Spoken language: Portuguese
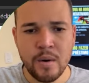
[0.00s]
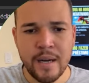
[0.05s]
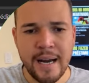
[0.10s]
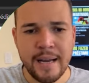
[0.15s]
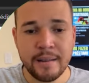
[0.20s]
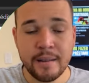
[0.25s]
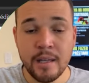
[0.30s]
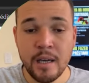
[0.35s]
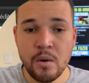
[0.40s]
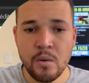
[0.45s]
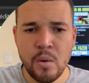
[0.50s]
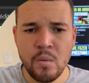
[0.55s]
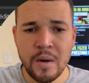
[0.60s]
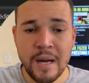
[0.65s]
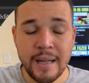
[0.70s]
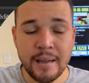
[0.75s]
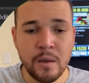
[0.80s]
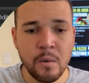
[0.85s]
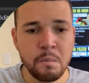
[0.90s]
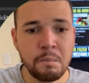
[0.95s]
cartão, é um
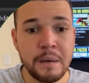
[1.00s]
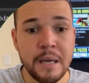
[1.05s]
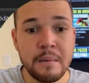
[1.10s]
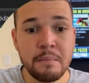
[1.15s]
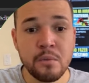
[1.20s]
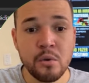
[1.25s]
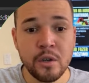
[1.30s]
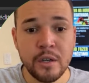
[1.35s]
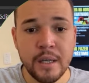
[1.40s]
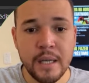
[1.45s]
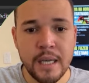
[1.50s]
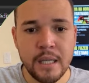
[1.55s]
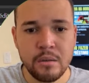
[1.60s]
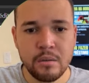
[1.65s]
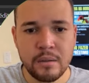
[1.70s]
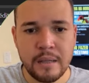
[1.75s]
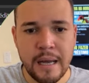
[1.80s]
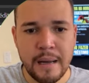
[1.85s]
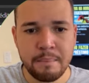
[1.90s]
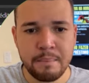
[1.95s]
cartão bem
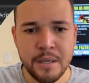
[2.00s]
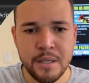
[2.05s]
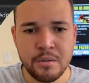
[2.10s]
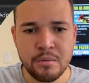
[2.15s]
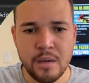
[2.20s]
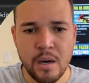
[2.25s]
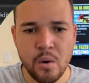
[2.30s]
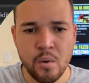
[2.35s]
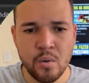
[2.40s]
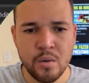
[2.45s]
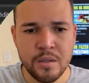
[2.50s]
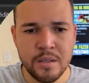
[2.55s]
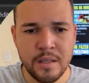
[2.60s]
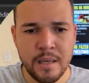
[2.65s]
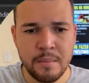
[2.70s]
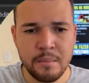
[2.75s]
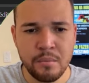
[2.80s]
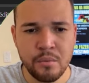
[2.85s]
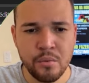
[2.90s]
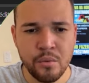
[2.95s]
bonito, tá, pessoal?
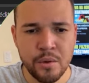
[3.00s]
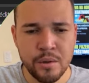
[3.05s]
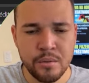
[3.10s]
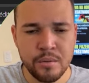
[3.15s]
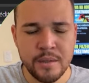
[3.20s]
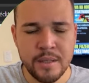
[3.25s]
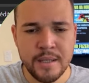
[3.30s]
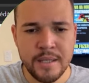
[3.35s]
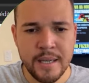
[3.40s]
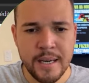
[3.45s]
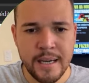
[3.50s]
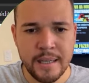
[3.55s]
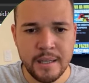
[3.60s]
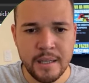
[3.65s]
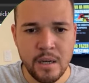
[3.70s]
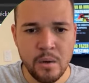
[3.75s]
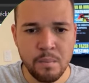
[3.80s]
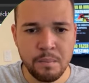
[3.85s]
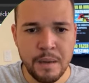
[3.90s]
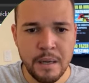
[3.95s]
Gostei muito desse
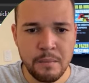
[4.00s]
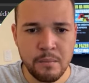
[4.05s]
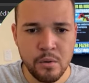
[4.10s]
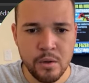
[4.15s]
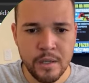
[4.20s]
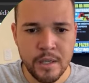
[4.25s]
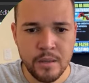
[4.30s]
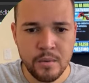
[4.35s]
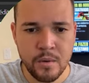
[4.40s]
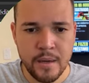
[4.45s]
cartão, bem bonito o